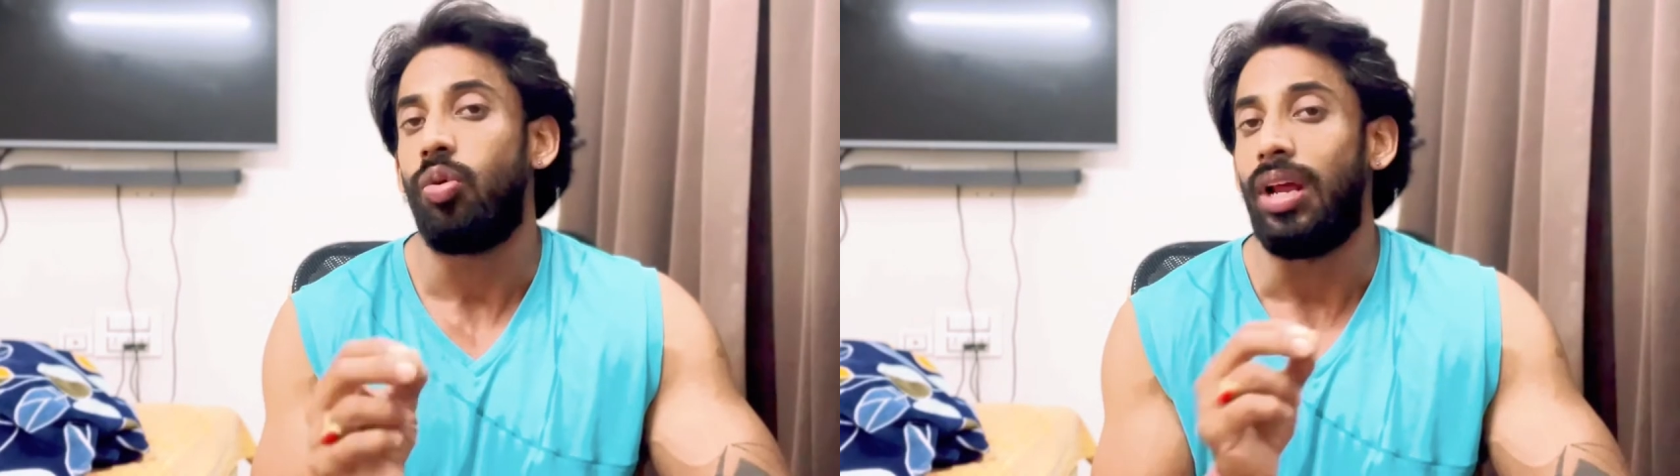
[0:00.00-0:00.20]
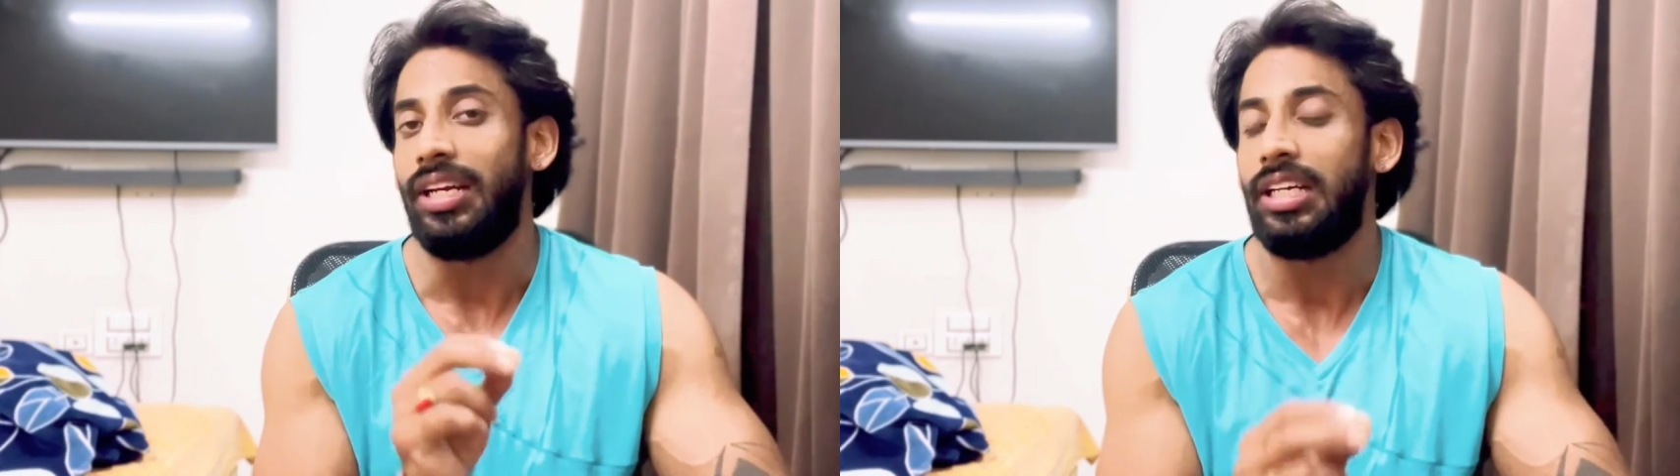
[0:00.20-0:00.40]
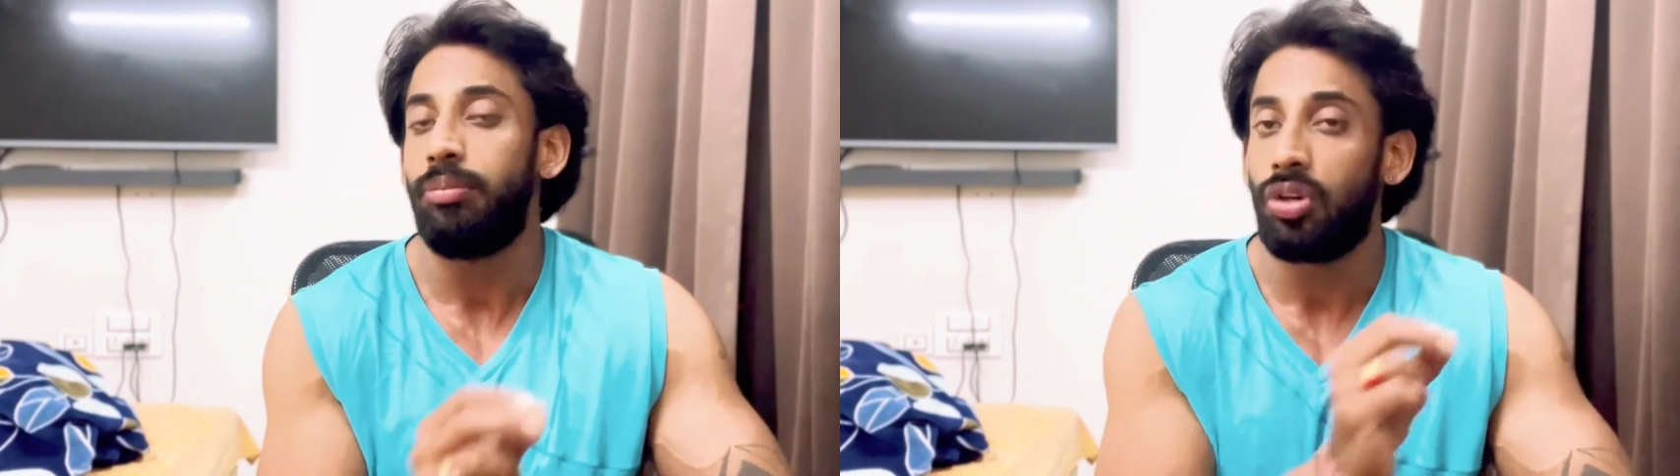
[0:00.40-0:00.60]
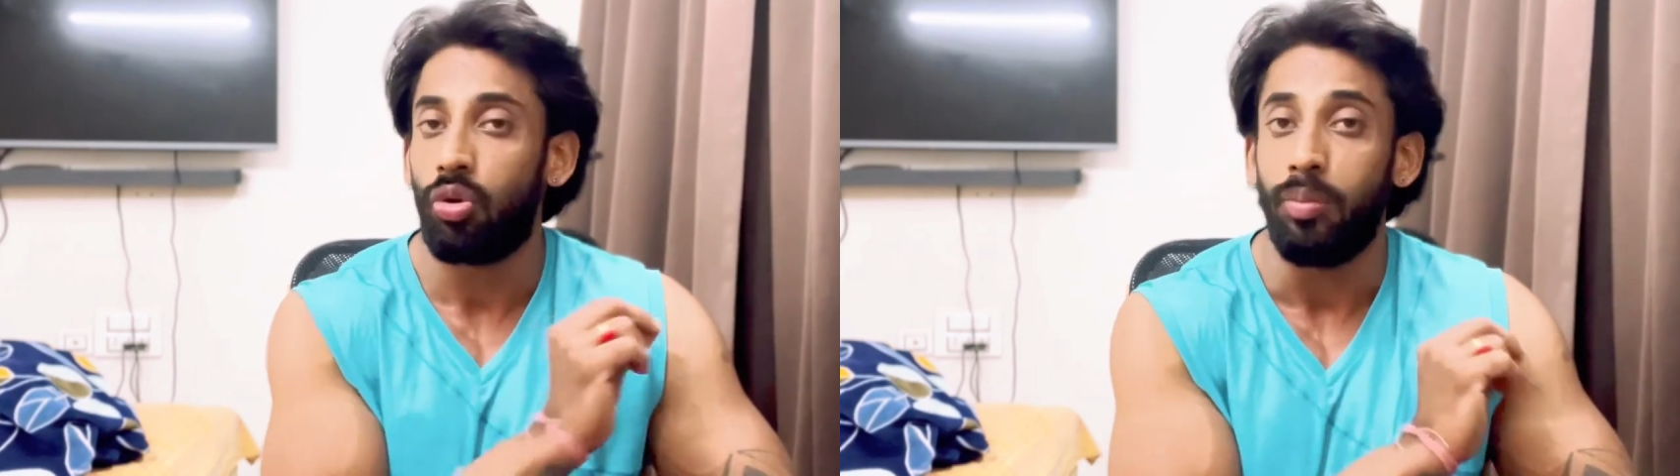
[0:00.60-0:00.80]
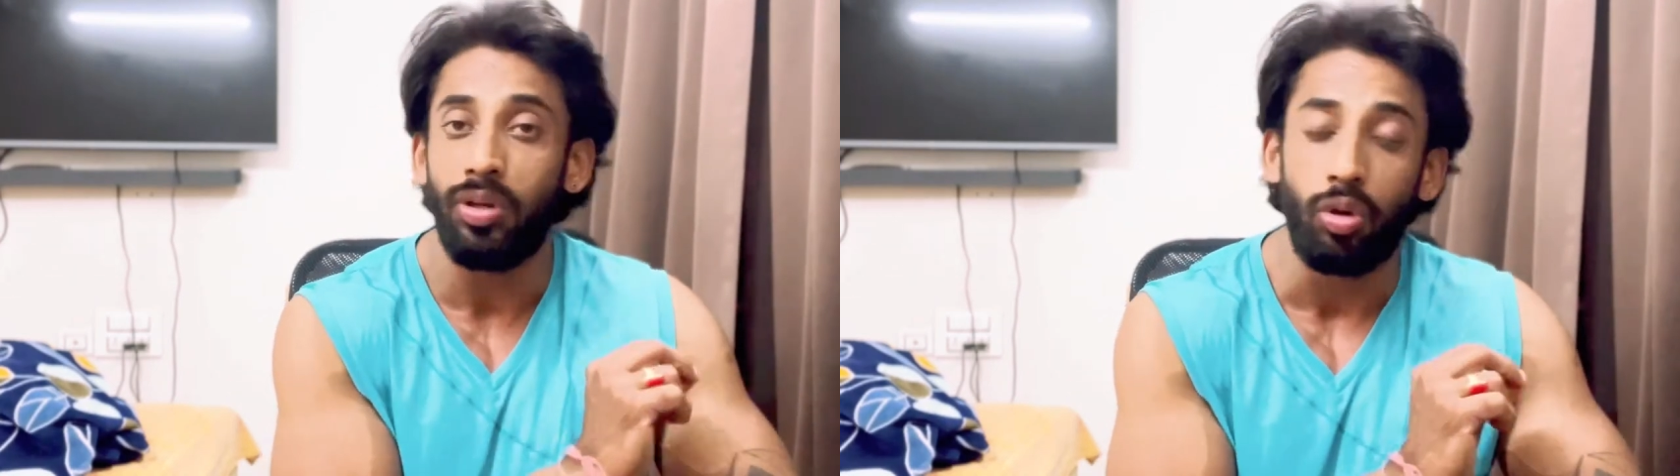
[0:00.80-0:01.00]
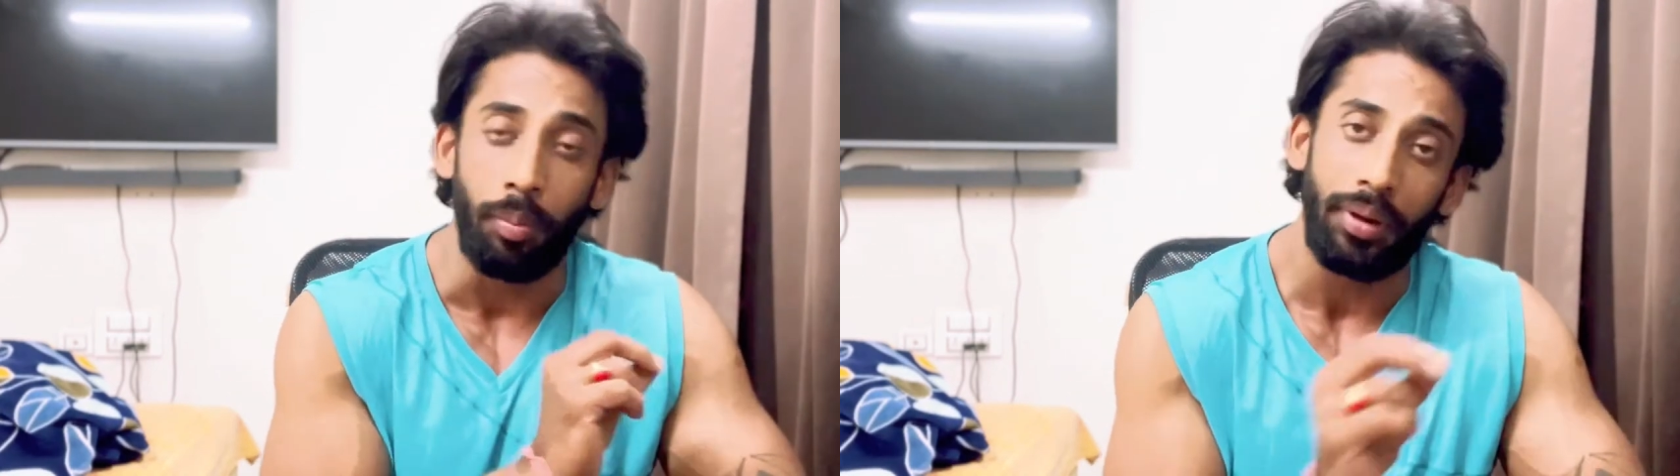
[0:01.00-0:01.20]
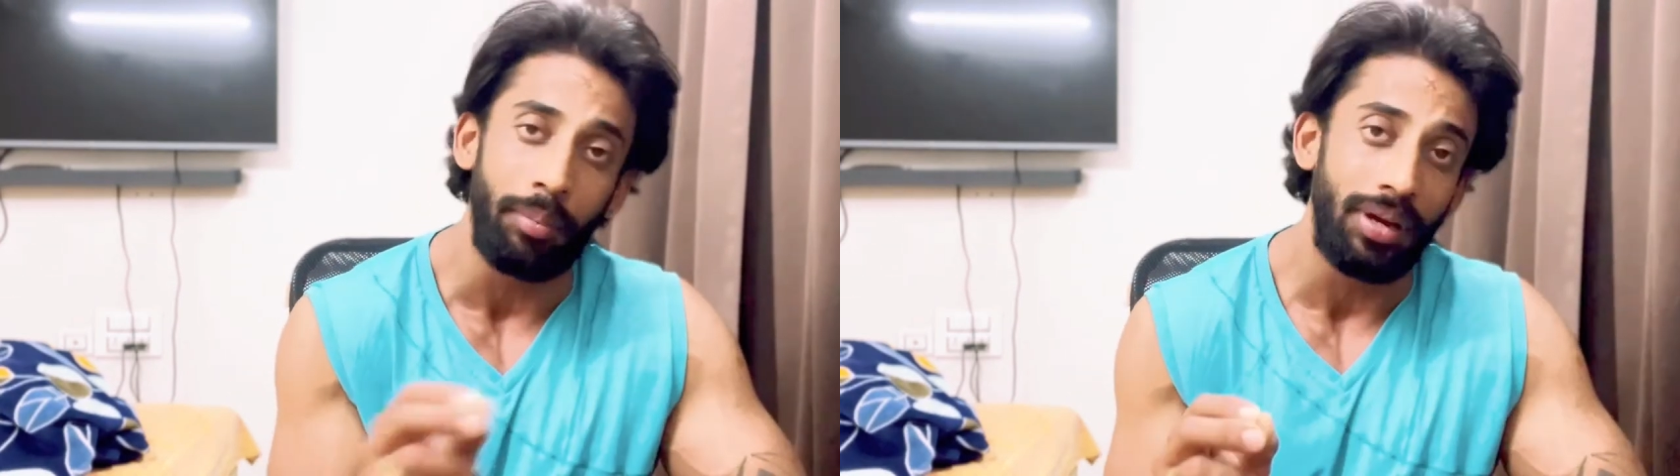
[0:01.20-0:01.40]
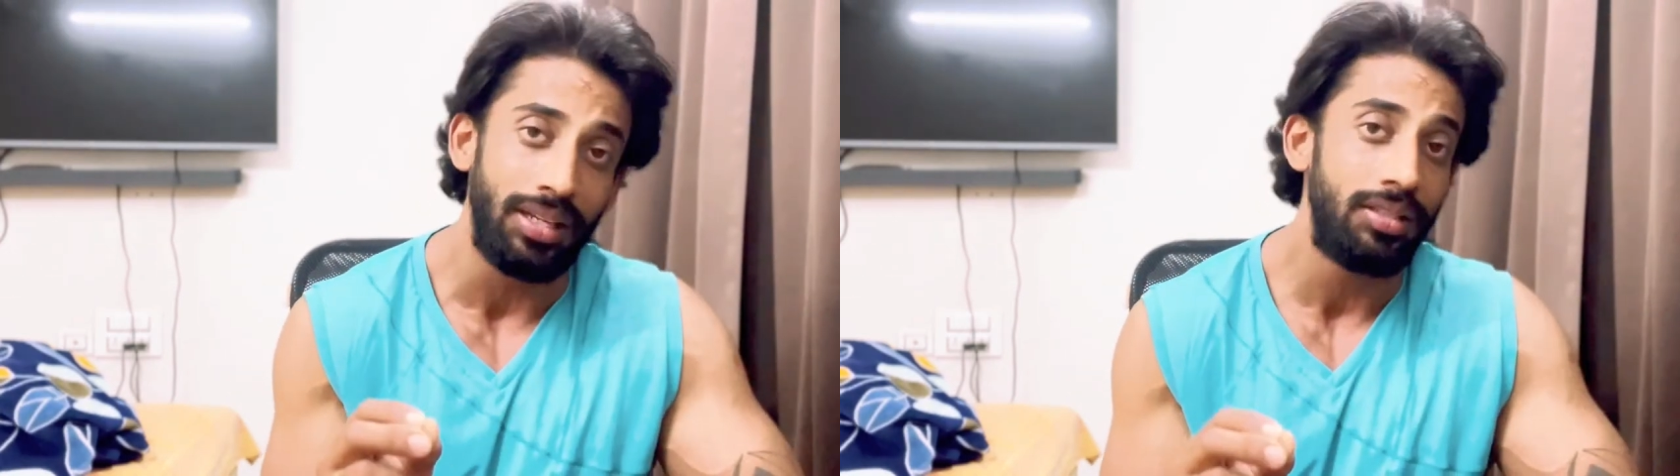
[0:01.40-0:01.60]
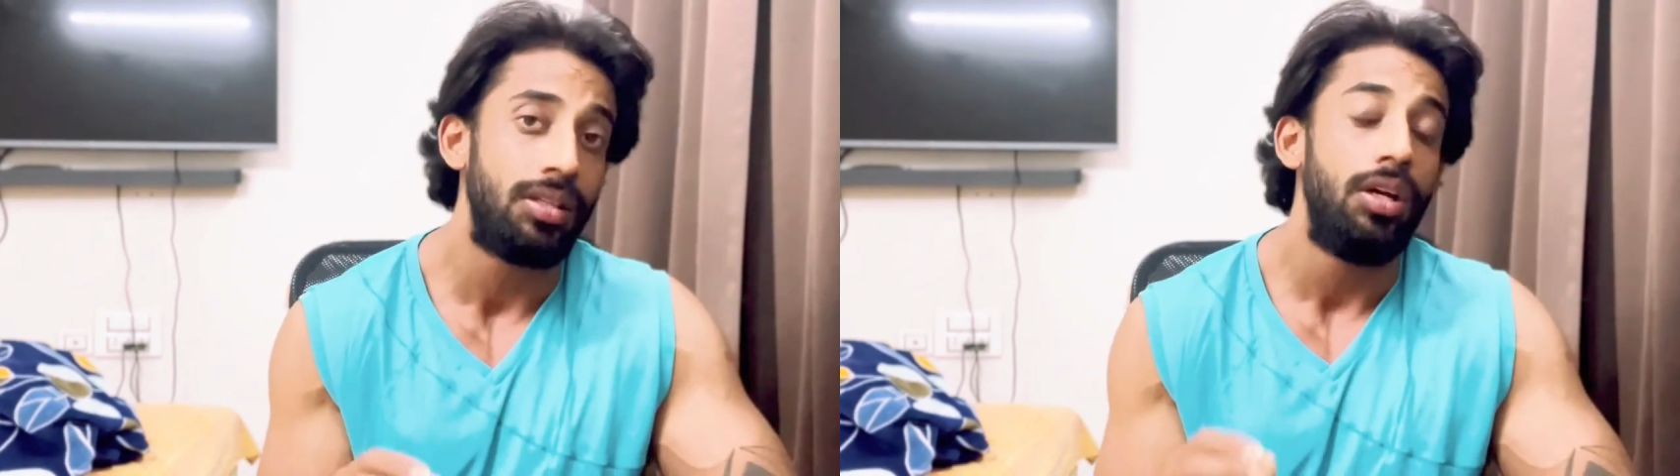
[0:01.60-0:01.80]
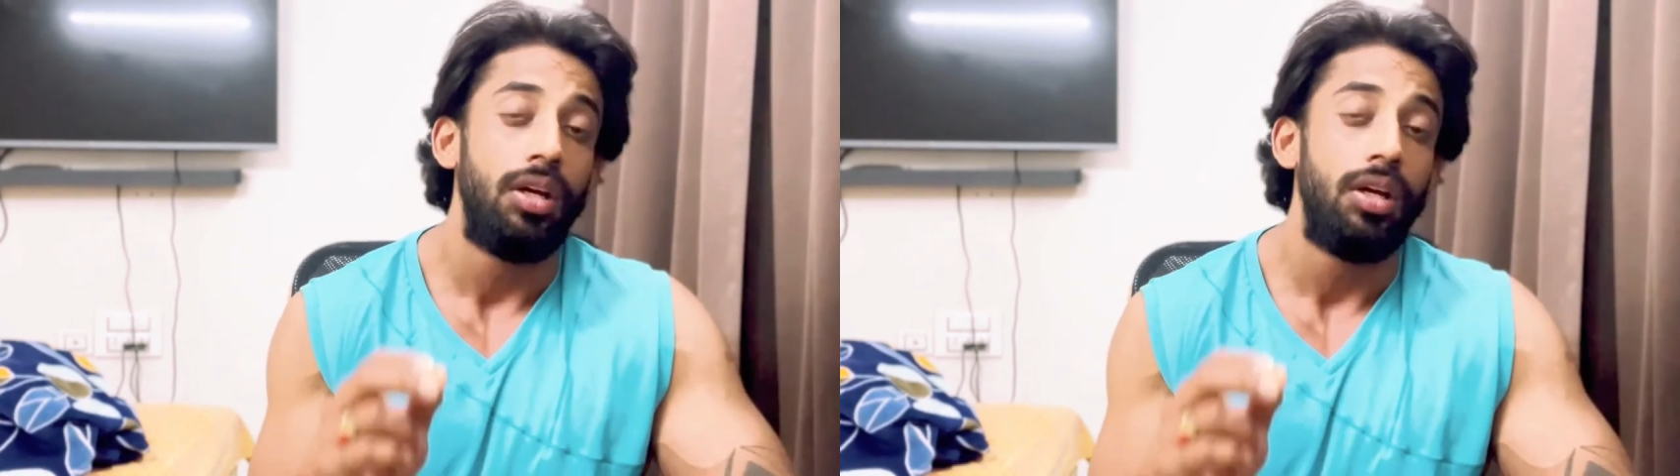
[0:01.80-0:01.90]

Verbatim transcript: क्वालिटी में कोई भी कॉम्प्रोमाइज़